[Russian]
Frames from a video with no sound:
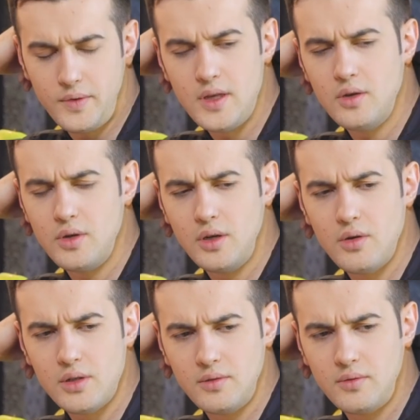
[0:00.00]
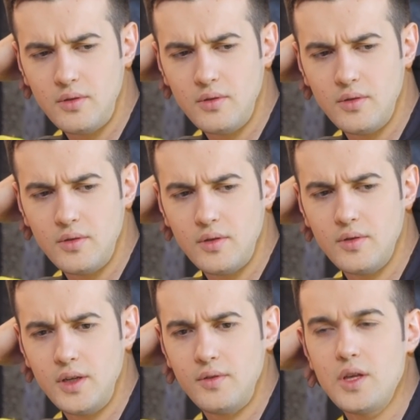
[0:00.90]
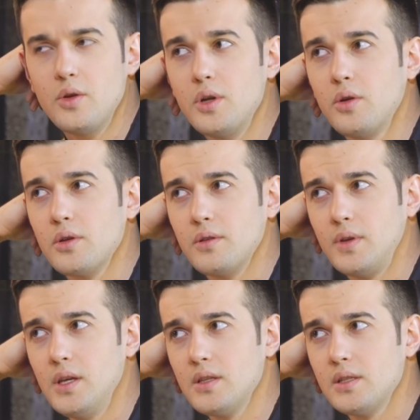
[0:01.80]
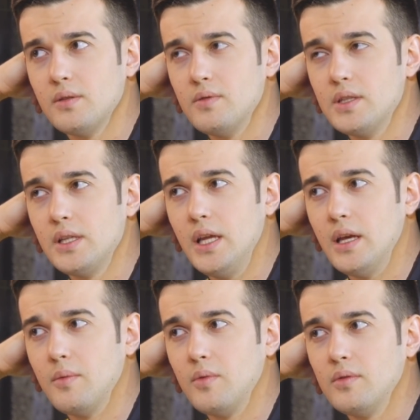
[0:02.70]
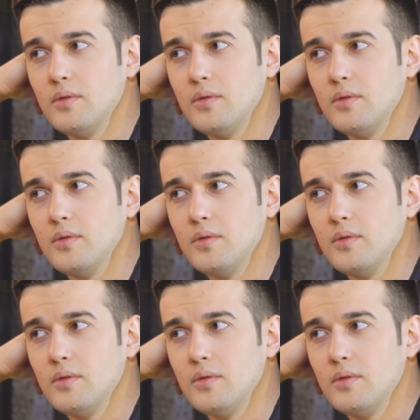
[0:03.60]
книгу, рекорд, э, в книгу рекордов Гиннесса внесли э,